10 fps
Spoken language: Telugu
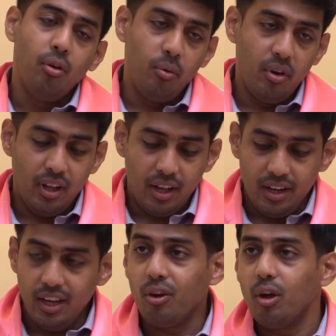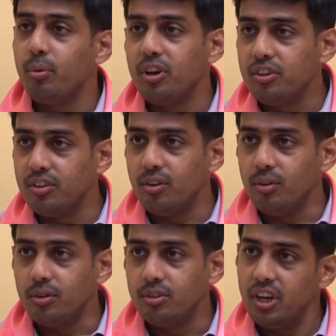ఉన్న అన్ని
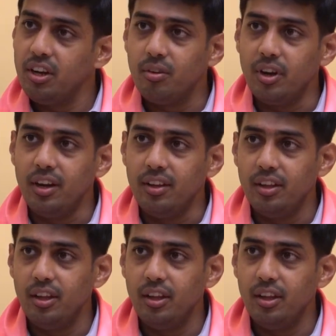కార్పొరేషన్స్లో స్టేట్ వైడ్